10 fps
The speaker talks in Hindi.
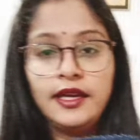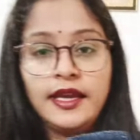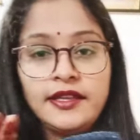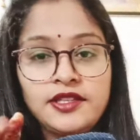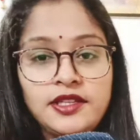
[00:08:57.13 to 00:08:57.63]
है
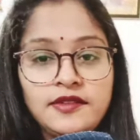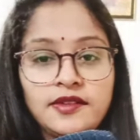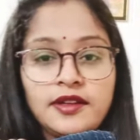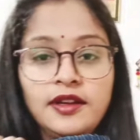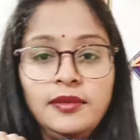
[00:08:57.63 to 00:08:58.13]
जी
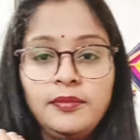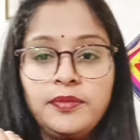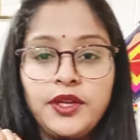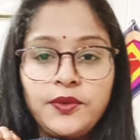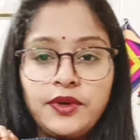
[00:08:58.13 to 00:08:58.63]
इसका
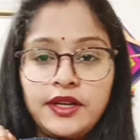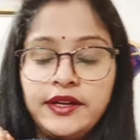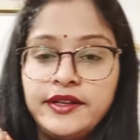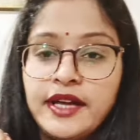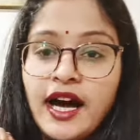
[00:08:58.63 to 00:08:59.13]
ब्लू कलर
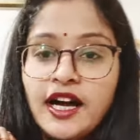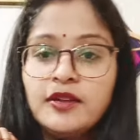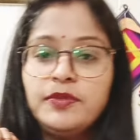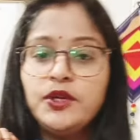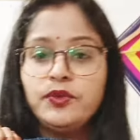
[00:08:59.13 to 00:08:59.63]
डार्क
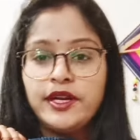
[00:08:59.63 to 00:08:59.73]
ब्लू है